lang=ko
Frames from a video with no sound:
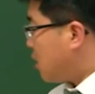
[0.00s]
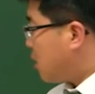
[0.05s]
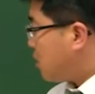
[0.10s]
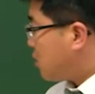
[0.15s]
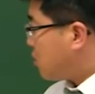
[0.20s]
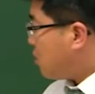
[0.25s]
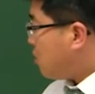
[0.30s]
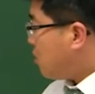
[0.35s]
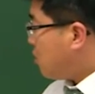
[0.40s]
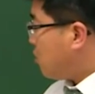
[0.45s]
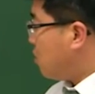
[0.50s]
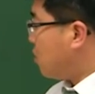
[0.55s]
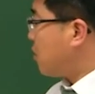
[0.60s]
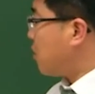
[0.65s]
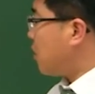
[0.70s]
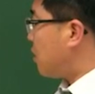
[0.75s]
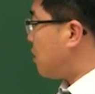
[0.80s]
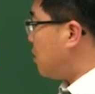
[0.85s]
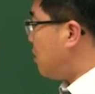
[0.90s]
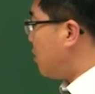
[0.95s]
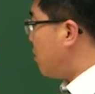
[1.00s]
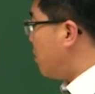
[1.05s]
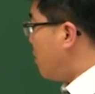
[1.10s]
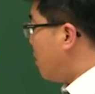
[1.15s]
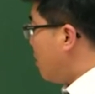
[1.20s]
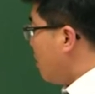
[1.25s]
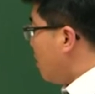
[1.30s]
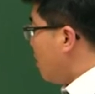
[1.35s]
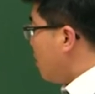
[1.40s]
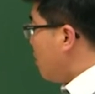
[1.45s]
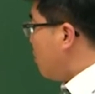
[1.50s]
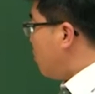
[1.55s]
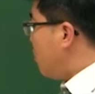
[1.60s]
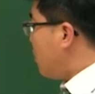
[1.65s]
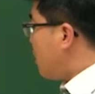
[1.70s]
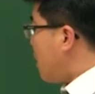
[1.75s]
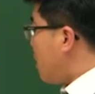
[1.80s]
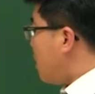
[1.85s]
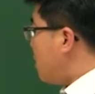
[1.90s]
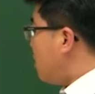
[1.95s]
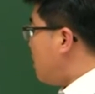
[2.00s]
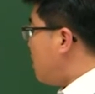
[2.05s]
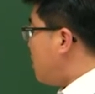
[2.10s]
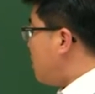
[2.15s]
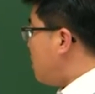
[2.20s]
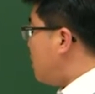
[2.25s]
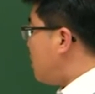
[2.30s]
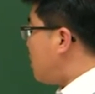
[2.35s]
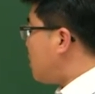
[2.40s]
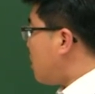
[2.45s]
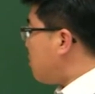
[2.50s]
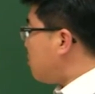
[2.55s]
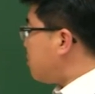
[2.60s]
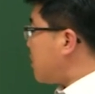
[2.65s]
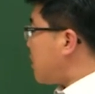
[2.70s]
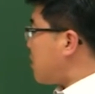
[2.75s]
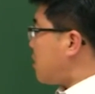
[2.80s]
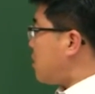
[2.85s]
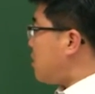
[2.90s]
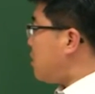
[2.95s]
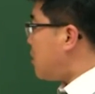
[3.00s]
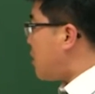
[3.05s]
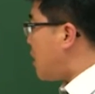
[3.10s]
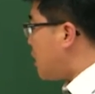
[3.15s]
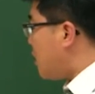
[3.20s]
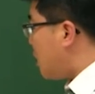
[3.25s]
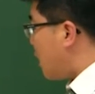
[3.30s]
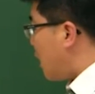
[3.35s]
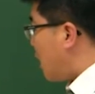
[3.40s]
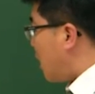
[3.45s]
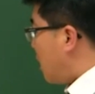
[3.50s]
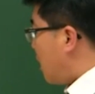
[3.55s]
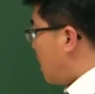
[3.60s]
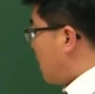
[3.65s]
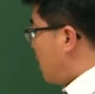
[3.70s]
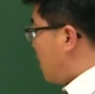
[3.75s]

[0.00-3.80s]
그쵸? 이렇게 나타내고. 우리가 이 리터보다 큰 단위가